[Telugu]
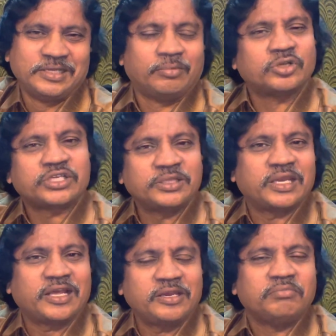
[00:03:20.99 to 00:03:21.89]
బహుశా ఈ
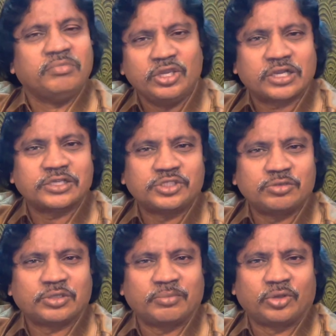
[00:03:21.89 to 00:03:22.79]
దినాన్ని మీ యొక్క
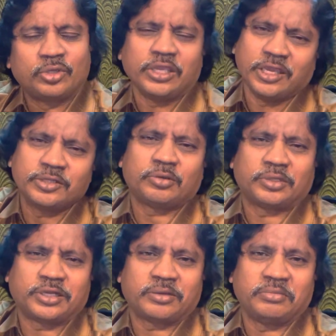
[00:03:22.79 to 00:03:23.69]
జీవితంలో ఏదో
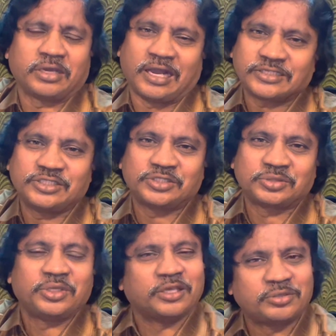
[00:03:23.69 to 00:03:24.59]
ఒకటి మీరు ఆశిస్తూ
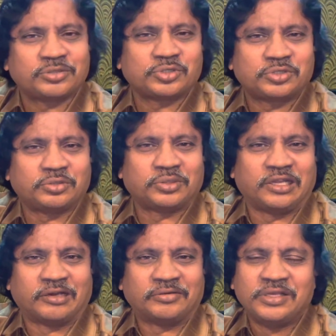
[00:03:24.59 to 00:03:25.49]
ఎదురు చూస్తూ
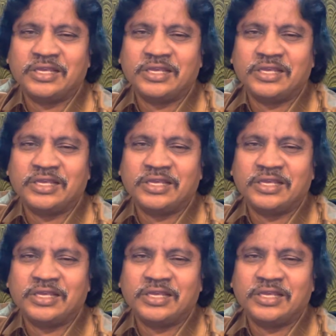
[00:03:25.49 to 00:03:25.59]
ఉన్నారు